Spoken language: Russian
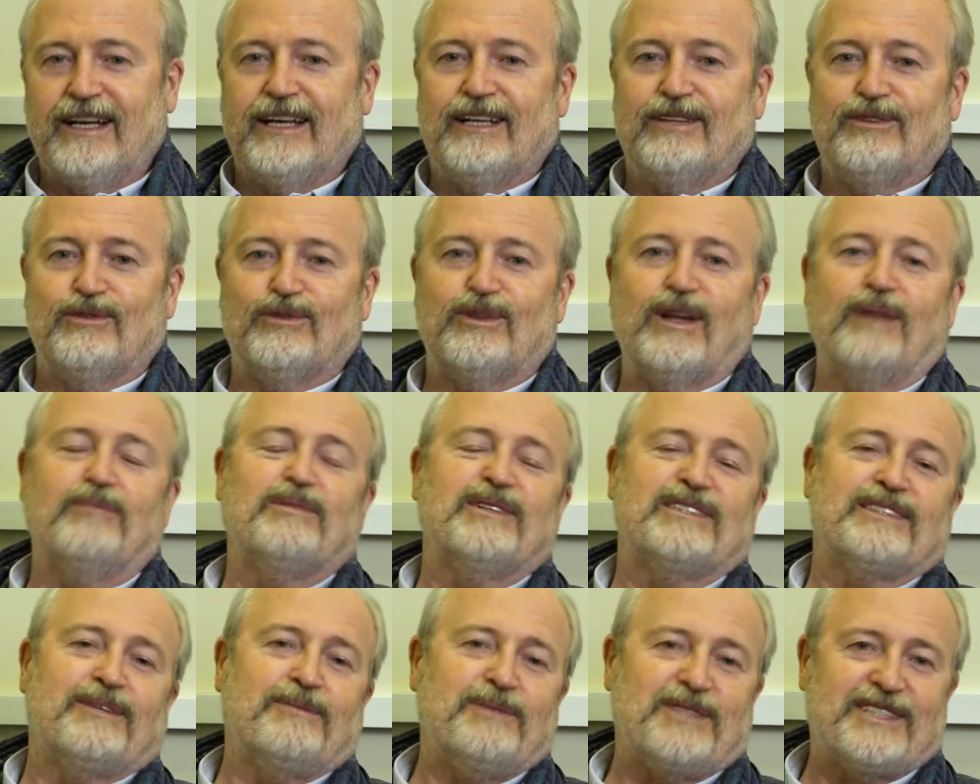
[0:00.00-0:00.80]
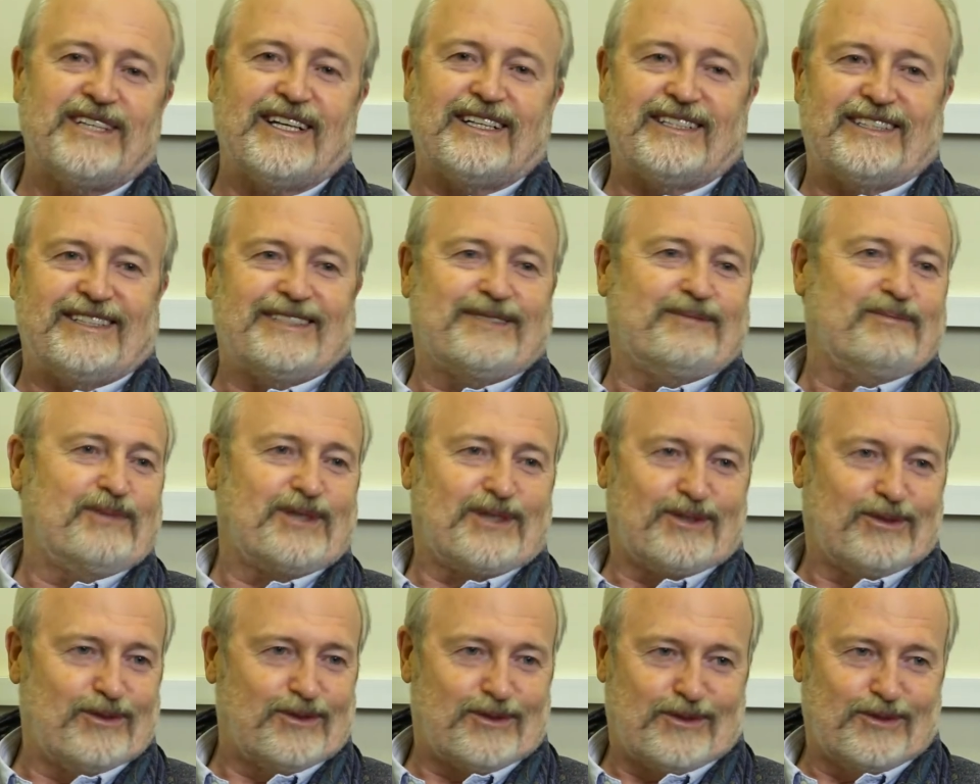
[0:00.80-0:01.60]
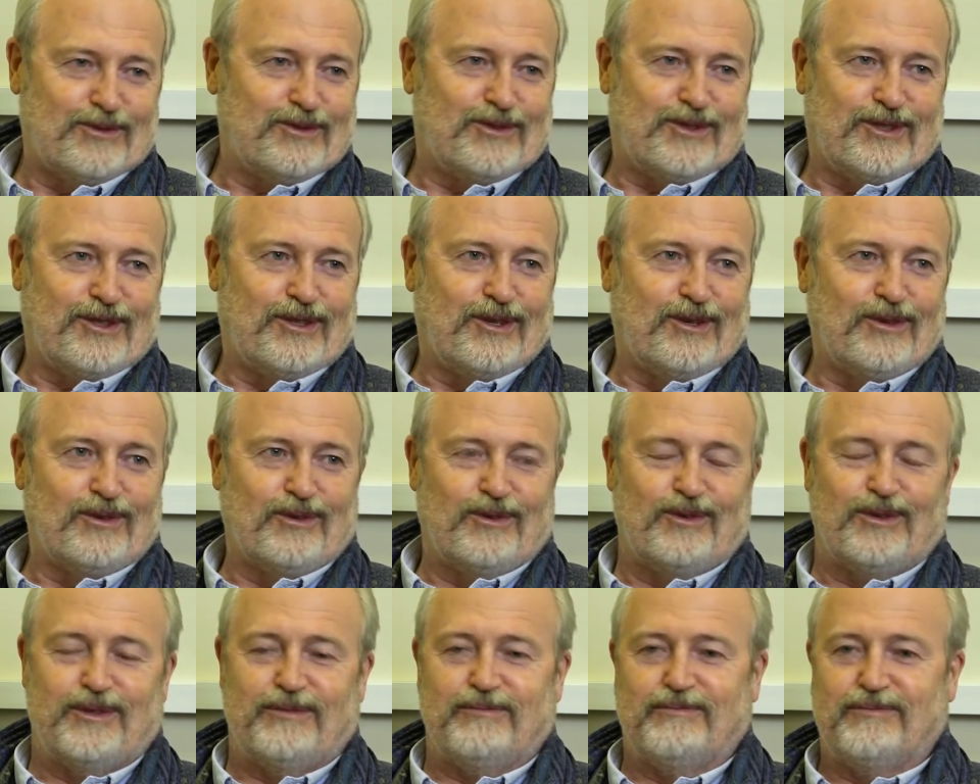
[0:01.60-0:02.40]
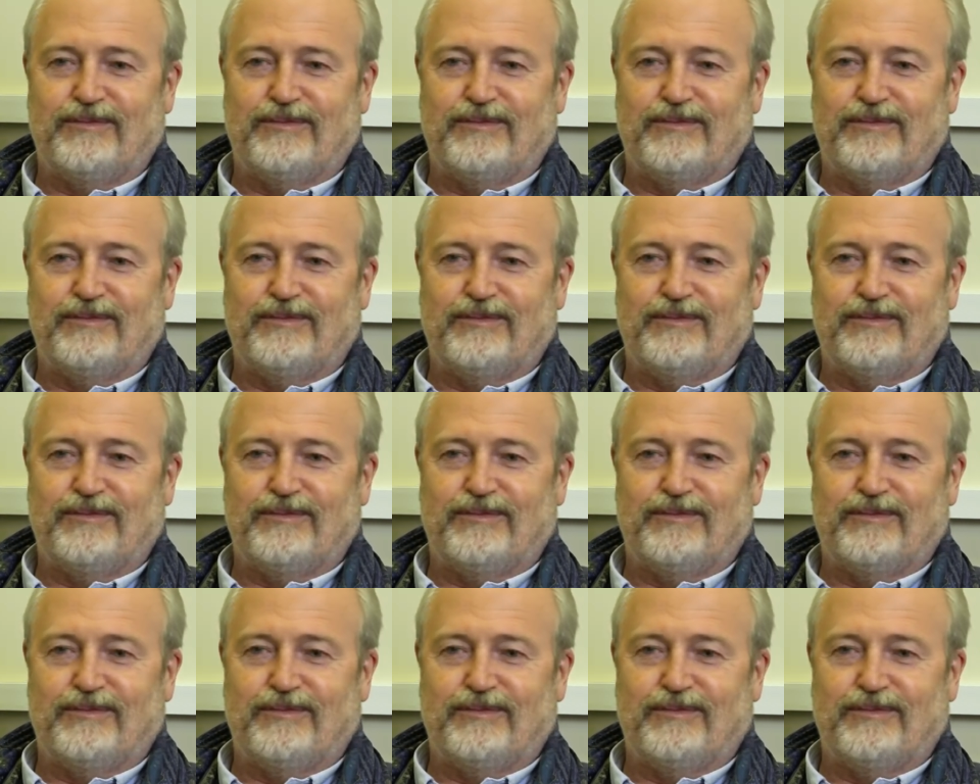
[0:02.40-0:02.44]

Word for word: Но там был замечательный смешной случай другой,